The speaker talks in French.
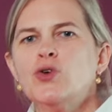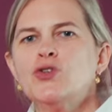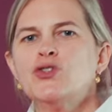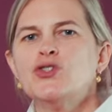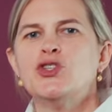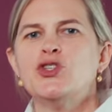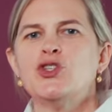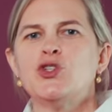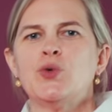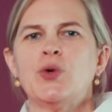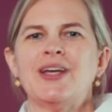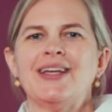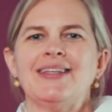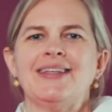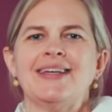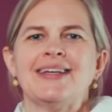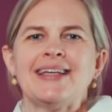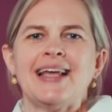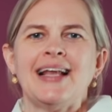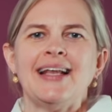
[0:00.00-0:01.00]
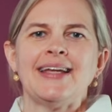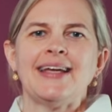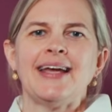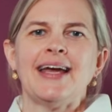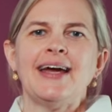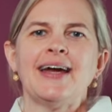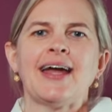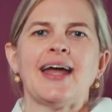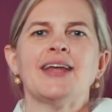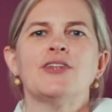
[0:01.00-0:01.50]
constitué de
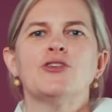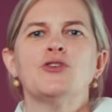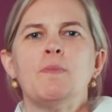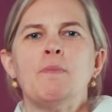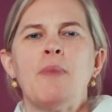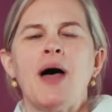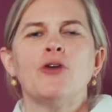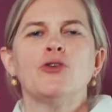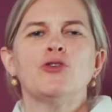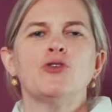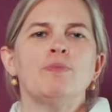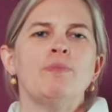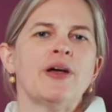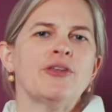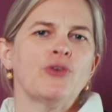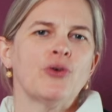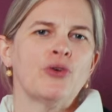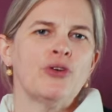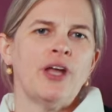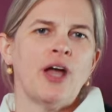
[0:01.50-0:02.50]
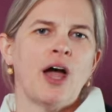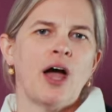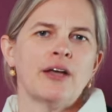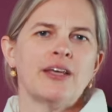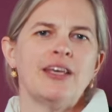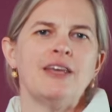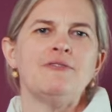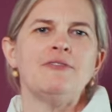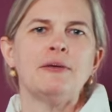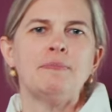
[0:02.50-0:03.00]
calcaire et de marne de bâtonnière
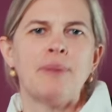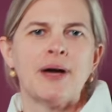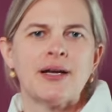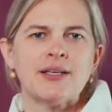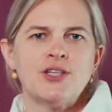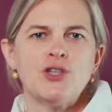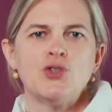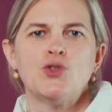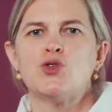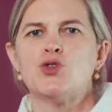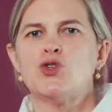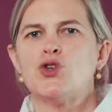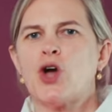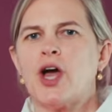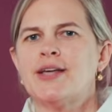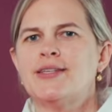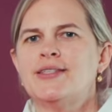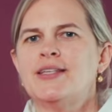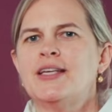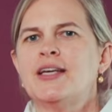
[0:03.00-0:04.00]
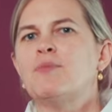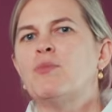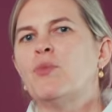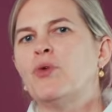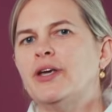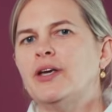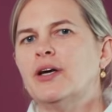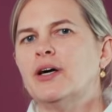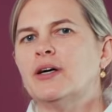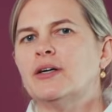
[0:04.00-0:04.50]
qui fait partie du Jurassique
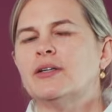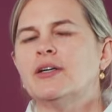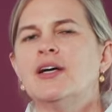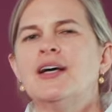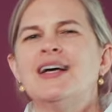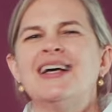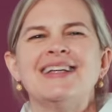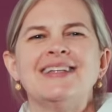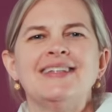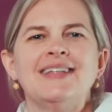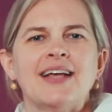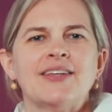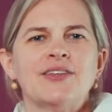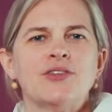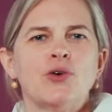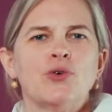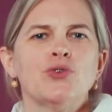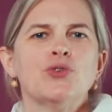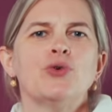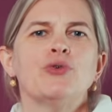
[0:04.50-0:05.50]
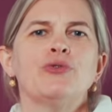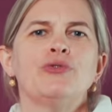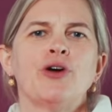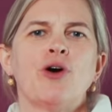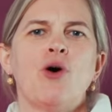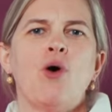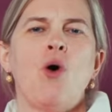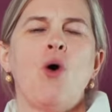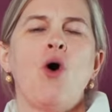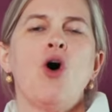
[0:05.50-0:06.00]
moyen, datant
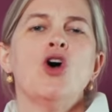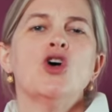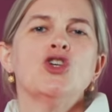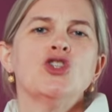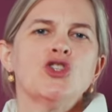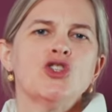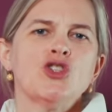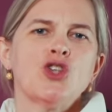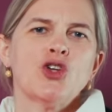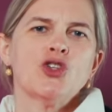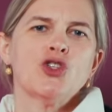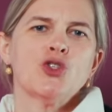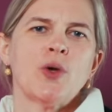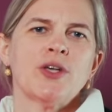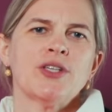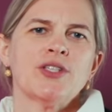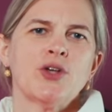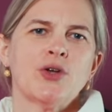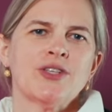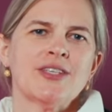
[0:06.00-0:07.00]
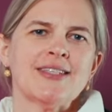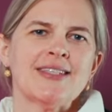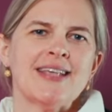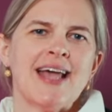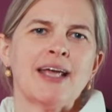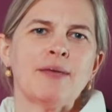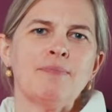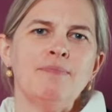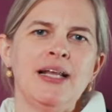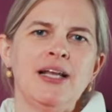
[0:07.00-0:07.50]
d'environ
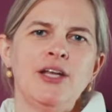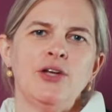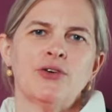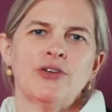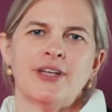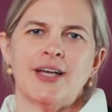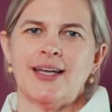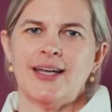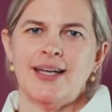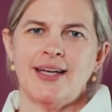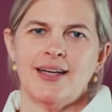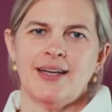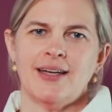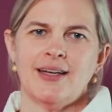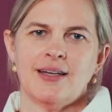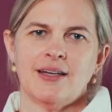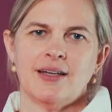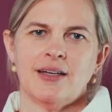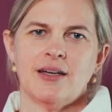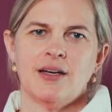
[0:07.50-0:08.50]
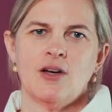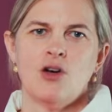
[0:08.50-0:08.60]
165 millions d'années.